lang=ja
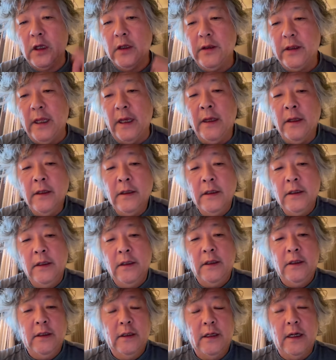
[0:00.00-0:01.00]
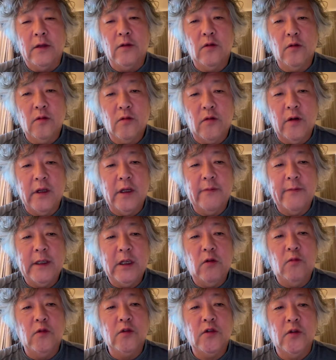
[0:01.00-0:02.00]
で、あの、これがま
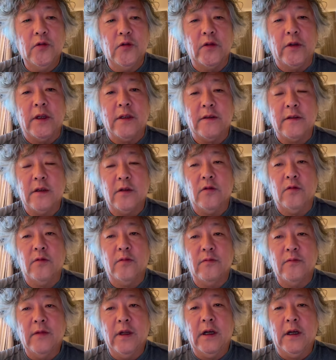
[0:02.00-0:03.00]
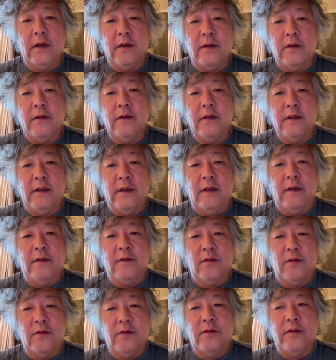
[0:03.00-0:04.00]
た面白いところなんですけど、なんか、
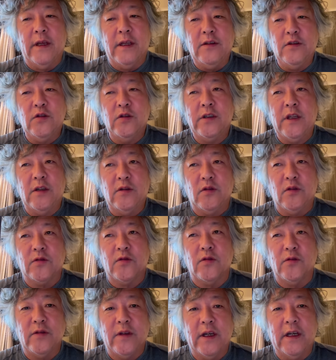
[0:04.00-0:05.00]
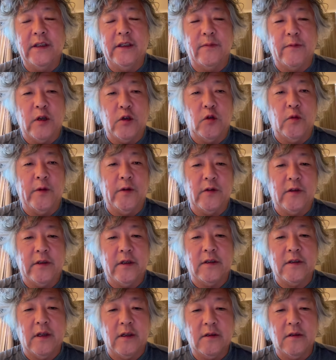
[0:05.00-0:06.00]
えー、その炎上しているとそういうネガティブなコメントが
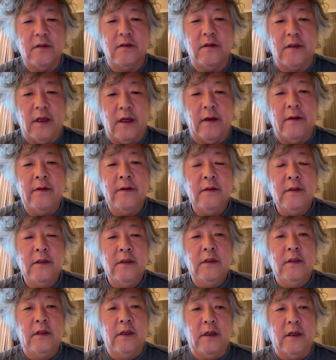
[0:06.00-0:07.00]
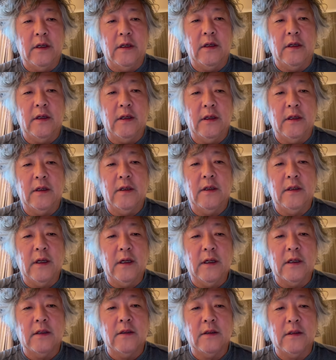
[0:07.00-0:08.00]
たくさん来るんで、えー、
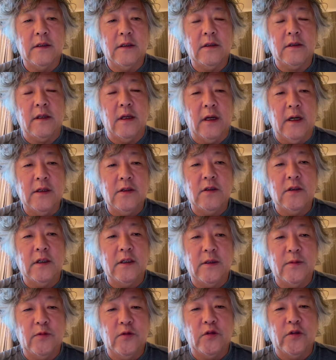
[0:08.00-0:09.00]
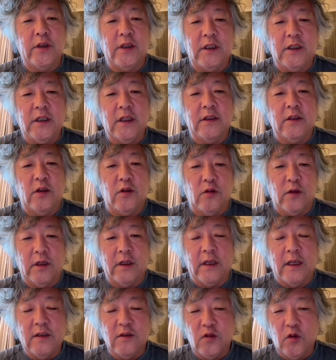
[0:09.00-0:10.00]
なんか世界中が自分の敵になっているよう
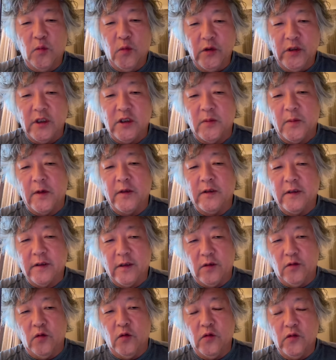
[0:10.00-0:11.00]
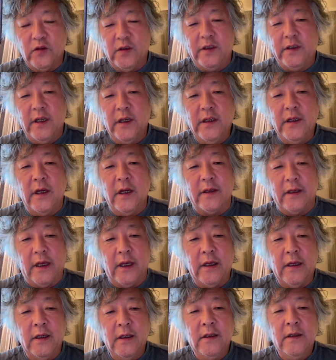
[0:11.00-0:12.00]
な幻想を持ってしまうんですけど実際には
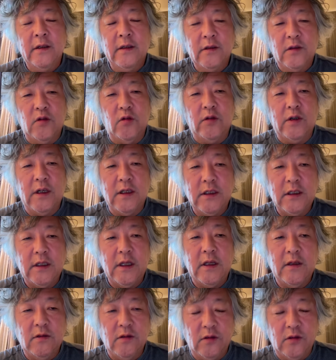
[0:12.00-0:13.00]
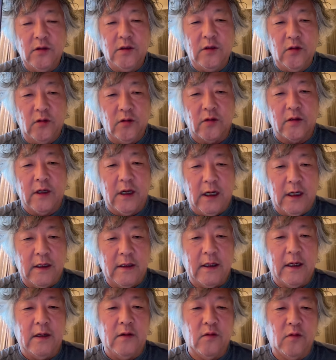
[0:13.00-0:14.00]
ね共感している人と
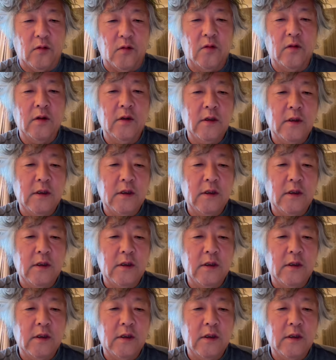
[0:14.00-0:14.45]
かあの